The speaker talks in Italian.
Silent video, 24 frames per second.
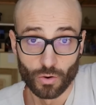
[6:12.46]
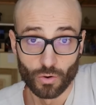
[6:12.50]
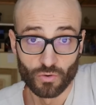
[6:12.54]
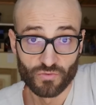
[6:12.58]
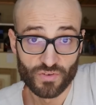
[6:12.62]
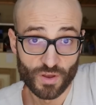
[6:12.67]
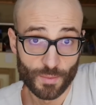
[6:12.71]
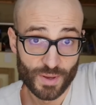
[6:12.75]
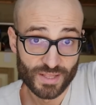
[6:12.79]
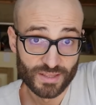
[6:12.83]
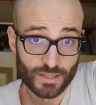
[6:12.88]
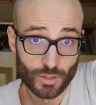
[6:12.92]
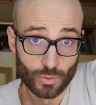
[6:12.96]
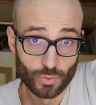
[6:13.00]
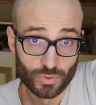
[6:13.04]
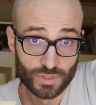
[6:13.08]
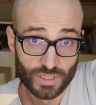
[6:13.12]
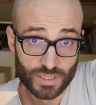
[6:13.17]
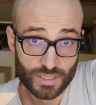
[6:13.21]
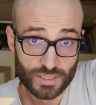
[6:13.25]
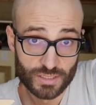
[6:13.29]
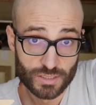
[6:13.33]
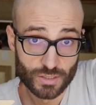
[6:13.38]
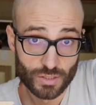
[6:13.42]
Ovviamente
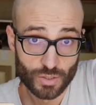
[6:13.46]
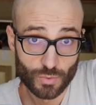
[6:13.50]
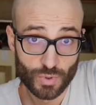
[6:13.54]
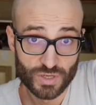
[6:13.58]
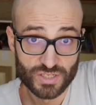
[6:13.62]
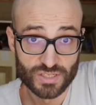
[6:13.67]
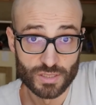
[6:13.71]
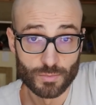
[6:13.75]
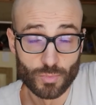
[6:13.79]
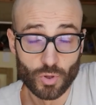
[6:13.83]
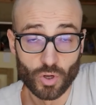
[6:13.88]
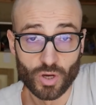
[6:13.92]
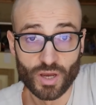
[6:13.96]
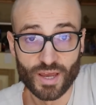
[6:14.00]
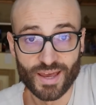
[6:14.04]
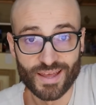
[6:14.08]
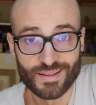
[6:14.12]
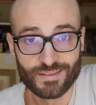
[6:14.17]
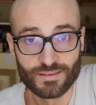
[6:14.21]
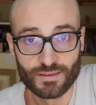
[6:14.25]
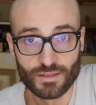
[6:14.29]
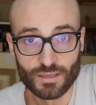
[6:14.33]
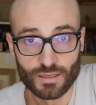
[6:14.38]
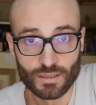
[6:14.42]
l'utilizzo di questi
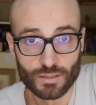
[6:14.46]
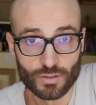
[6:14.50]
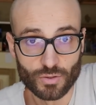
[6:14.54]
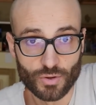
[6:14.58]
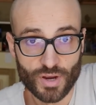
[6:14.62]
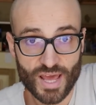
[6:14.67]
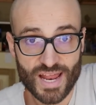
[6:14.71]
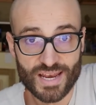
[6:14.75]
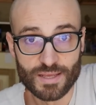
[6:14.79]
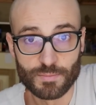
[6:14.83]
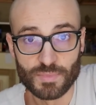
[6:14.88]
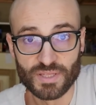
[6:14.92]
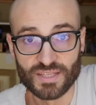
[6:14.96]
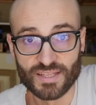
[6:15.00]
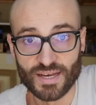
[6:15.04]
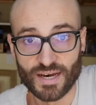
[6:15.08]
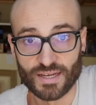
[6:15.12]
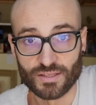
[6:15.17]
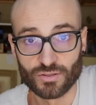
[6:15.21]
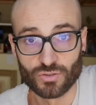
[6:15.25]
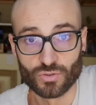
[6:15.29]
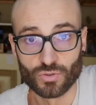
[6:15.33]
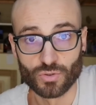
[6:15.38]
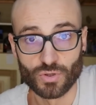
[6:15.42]
blocchetti non è
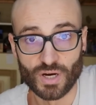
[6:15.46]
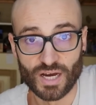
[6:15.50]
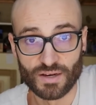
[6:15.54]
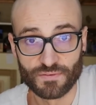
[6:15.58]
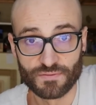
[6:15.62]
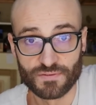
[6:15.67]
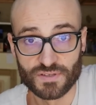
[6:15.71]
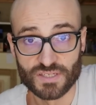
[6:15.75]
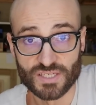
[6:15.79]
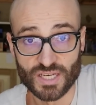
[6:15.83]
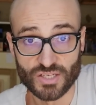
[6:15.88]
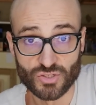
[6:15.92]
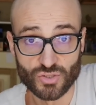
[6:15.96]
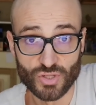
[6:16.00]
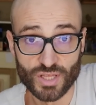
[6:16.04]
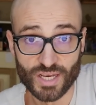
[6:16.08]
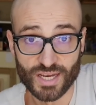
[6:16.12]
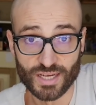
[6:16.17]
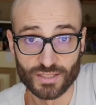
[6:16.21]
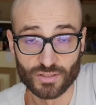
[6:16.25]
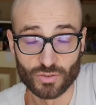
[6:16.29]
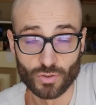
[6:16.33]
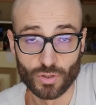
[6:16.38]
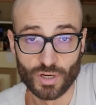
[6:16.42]
limitato al fissaggio dei
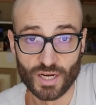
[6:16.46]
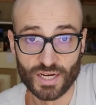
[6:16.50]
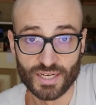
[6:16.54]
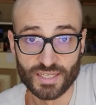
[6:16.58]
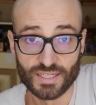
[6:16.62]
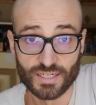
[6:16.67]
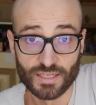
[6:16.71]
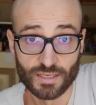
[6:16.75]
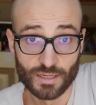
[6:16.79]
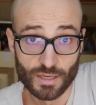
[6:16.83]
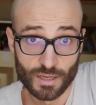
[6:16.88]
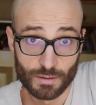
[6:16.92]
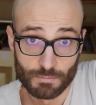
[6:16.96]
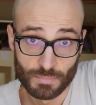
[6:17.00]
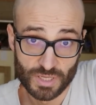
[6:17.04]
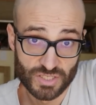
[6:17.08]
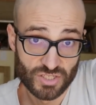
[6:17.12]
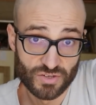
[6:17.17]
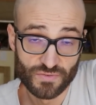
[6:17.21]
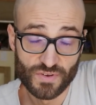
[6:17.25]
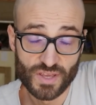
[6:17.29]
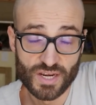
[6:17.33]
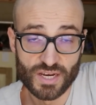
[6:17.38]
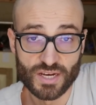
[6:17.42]
cantonalini, ma
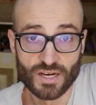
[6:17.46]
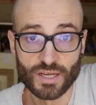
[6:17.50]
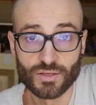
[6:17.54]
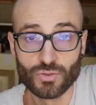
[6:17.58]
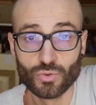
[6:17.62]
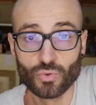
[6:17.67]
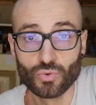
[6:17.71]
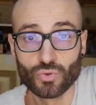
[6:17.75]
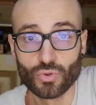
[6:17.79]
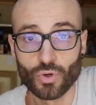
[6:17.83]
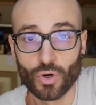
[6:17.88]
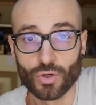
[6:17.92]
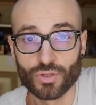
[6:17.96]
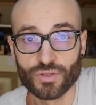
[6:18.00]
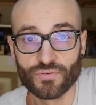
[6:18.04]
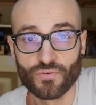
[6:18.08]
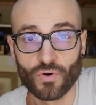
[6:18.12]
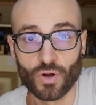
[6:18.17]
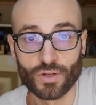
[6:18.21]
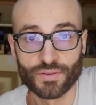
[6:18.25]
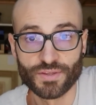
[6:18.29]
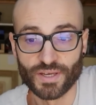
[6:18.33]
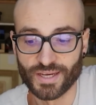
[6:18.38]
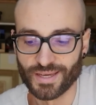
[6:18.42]
ci viene in aiuto ogni
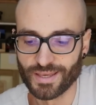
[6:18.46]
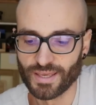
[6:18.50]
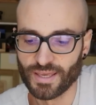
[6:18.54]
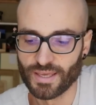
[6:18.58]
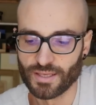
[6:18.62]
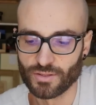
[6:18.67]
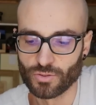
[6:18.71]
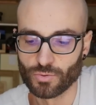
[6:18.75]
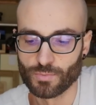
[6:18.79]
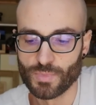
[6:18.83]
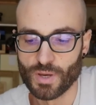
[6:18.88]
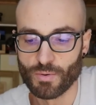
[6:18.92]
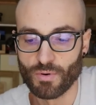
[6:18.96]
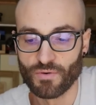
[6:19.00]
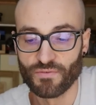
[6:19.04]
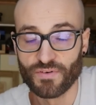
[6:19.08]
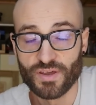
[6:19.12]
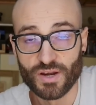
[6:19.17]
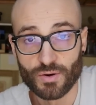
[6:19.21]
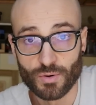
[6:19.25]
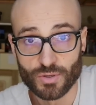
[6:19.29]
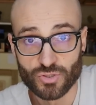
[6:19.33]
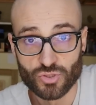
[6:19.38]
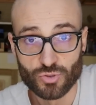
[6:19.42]
volta che dobbiamo
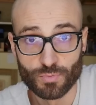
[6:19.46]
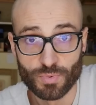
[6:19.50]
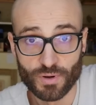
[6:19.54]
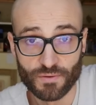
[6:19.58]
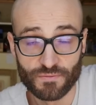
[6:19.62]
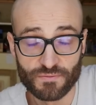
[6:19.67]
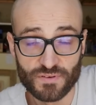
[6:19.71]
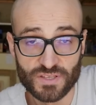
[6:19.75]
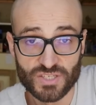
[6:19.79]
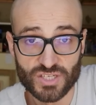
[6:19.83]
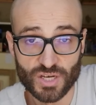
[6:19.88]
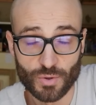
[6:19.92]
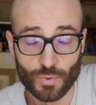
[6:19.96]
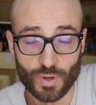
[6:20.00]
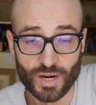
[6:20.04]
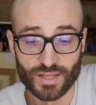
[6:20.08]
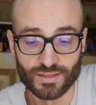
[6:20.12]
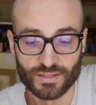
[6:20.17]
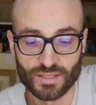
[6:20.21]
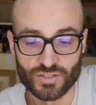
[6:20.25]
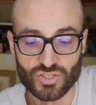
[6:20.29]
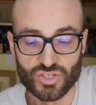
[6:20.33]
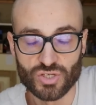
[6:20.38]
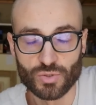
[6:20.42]
avere una superficie a
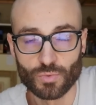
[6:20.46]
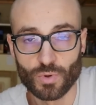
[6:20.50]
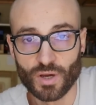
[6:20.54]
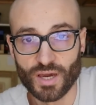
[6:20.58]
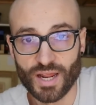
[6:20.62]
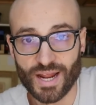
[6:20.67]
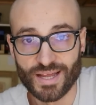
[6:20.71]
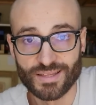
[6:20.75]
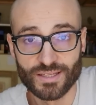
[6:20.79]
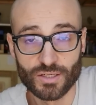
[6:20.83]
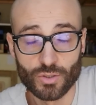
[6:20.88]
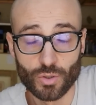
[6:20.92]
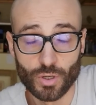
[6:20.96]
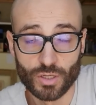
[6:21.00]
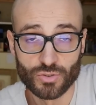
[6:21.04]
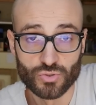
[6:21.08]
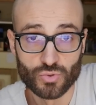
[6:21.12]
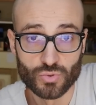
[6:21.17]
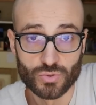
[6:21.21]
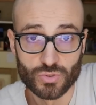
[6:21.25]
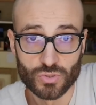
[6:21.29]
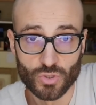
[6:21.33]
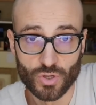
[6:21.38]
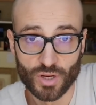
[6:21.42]
45 gradi con la
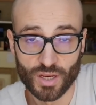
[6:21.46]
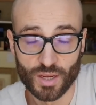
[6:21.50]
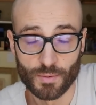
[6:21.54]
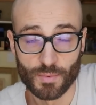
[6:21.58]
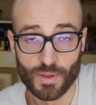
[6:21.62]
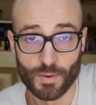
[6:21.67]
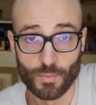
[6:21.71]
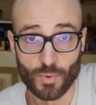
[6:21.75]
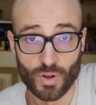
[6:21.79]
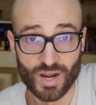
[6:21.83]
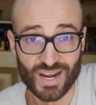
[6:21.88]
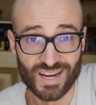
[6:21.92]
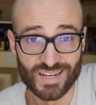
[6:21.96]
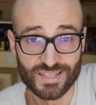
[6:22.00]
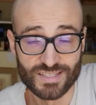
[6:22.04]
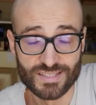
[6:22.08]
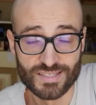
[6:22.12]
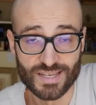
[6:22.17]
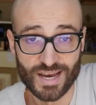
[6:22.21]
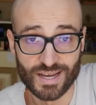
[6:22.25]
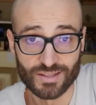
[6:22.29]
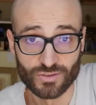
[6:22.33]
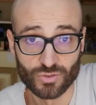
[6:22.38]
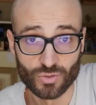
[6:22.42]
giunzione che abbiamo
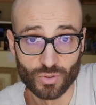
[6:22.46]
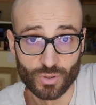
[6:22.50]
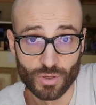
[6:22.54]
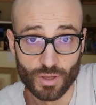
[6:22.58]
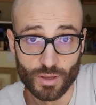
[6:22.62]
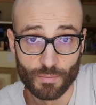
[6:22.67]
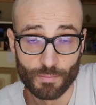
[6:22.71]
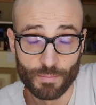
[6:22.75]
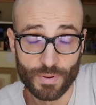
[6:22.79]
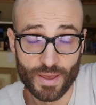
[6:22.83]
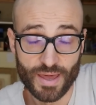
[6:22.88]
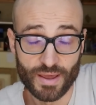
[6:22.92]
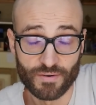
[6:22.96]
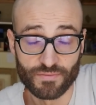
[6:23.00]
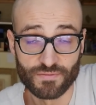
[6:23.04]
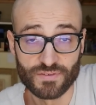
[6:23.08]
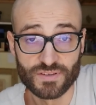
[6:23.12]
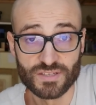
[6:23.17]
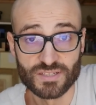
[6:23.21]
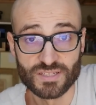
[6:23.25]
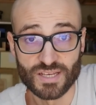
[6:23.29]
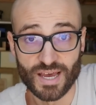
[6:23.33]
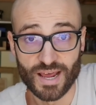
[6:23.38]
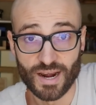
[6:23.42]
realizzato per
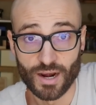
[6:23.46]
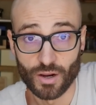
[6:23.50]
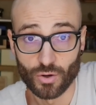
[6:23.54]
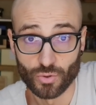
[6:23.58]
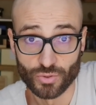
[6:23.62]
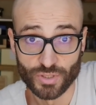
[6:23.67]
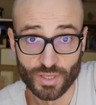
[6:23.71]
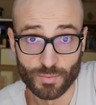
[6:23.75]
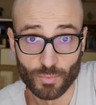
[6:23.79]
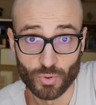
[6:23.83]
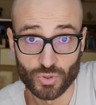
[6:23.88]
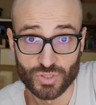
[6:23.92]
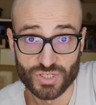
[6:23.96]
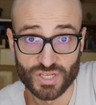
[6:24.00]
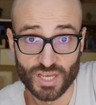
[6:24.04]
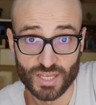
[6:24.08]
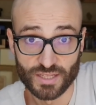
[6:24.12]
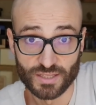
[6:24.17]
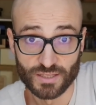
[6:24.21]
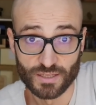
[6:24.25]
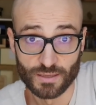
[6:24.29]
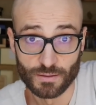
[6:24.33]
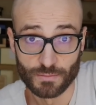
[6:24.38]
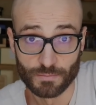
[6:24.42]
fissarla con dei
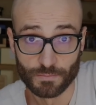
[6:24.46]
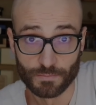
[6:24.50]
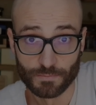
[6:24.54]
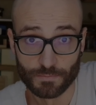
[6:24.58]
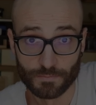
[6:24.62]
morsetti.